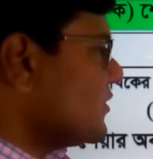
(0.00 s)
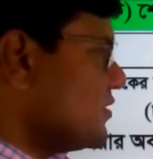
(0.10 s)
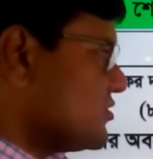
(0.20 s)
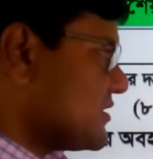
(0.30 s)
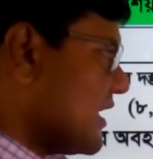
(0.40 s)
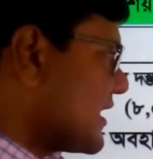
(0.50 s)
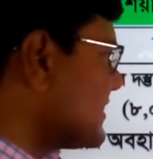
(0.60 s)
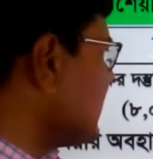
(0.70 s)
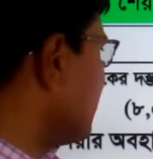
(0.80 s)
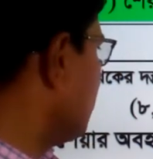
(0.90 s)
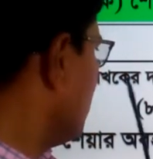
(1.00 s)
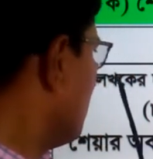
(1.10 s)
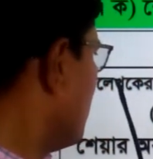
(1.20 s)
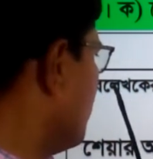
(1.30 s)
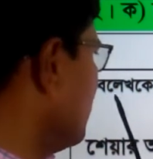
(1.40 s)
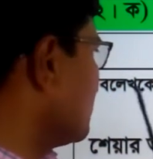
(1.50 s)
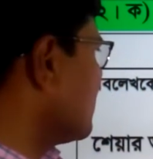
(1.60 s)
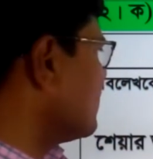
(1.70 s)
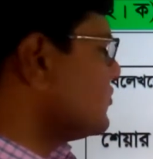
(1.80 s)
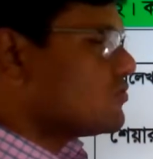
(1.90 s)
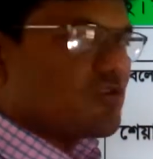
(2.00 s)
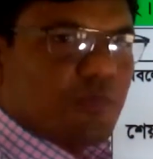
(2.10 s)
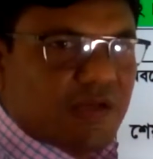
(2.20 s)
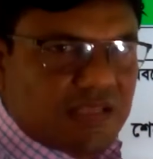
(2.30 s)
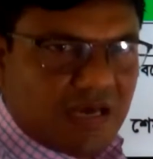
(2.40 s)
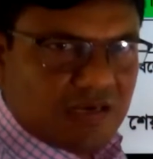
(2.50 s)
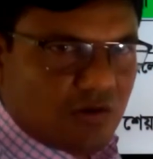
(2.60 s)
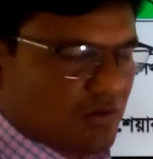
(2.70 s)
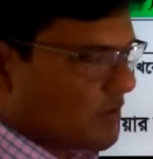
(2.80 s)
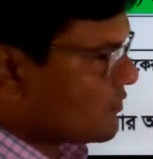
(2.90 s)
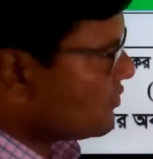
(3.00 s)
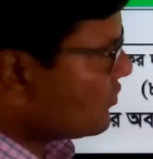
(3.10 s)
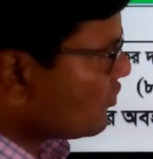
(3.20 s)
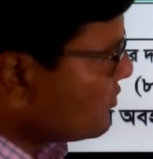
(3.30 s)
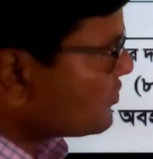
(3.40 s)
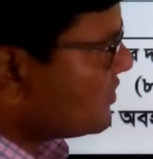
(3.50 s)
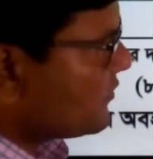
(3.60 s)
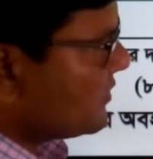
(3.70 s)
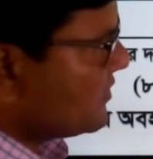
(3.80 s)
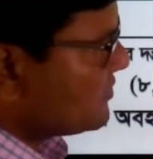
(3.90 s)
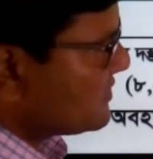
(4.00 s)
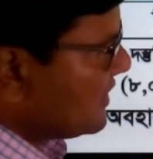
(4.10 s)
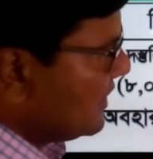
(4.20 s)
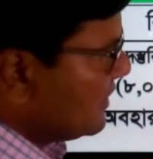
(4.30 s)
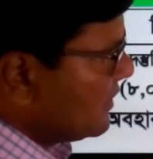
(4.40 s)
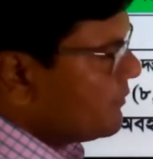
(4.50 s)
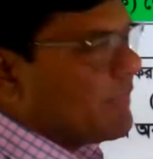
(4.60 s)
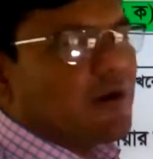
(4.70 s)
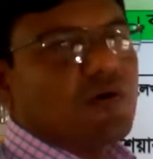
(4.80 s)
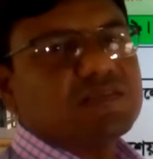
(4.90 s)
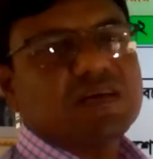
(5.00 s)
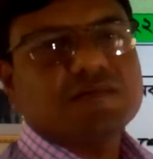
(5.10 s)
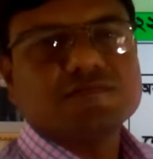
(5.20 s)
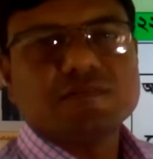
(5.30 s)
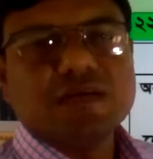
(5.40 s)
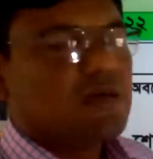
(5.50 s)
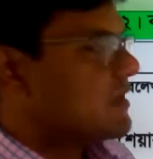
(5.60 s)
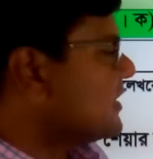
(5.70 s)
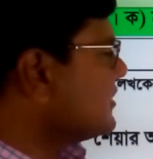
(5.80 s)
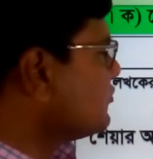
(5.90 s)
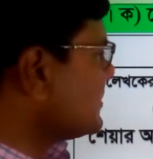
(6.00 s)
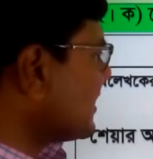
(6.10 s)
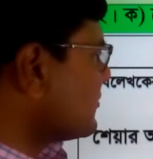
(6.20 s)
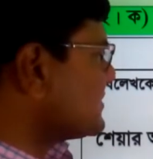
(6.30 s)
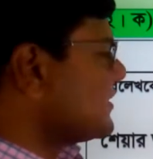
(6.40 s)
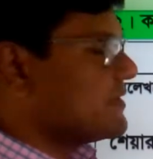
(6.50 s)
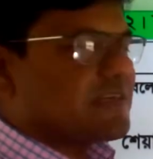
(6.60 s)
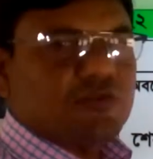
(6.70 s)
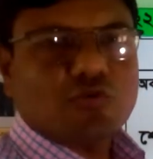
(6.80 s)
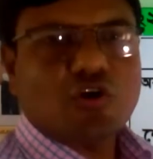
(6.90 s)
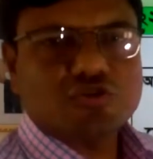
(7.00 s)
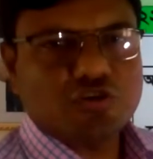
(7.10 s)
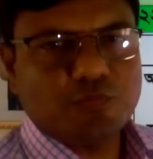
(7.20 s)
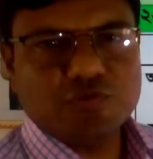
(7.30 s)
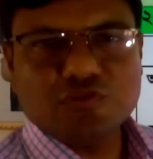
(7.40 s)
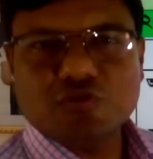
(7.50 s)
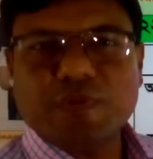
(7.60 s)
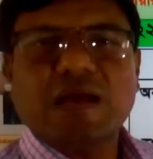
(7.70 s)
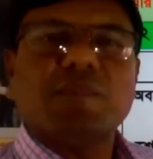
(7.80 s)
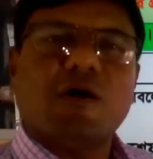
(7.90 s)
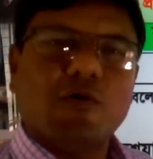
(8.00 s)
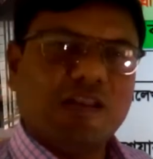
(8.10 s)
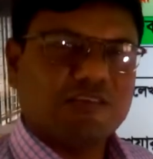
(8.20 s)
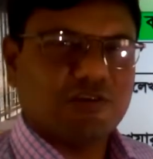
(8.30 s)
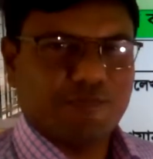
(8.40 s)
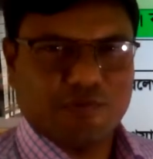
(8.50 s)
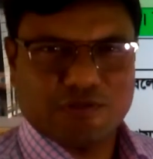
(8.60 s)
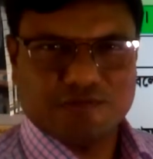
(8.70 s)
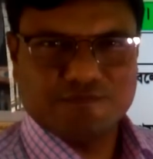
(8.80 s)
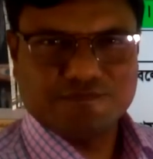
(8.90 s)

পরিমাণ হচ্ছে আট হাজার অবলম্বিত দস্তুরি বা দায় গ্রাহকের কমিশনের পরিমাণ হচ্ছে বারো হাজার এই দুইটাই হচ্ছে আমাদের কিন্তু অসমন্বিত ব্যয় বা অলিক সম্পদ